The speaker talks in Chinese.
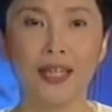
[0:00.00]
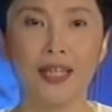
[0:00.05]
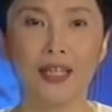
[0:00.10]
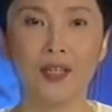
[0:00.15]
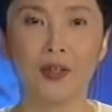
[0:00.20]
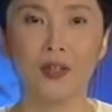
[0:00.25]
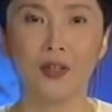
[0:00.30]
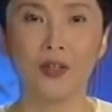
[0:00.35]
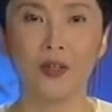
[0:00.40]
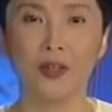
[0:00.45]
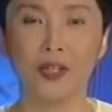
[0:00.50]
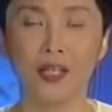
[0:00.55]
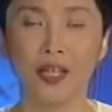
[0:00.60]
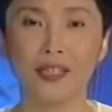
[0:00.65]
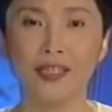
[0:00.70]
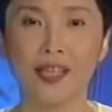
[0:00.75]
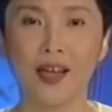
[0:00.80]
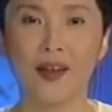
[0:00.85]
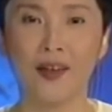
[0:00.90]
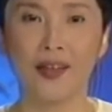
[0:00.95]
有利于
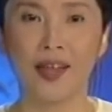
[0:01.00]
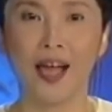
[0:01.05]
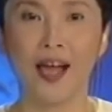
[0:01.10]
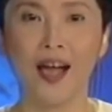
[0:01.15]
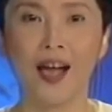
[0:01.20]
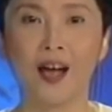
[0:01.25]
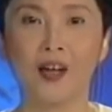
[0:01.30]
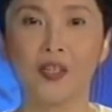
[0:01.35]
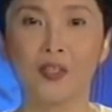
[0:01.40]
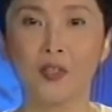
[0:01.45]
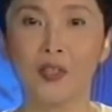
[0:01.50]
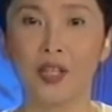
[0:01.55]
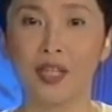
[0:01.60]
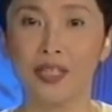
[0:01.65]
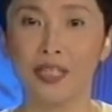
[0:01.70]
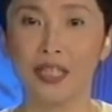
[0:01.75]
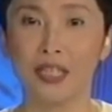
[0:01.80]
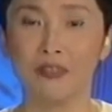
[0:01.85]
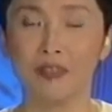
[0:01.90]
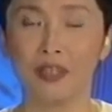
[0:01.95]
营造良好训练
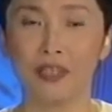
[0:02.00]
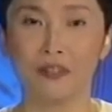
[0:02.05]
气氛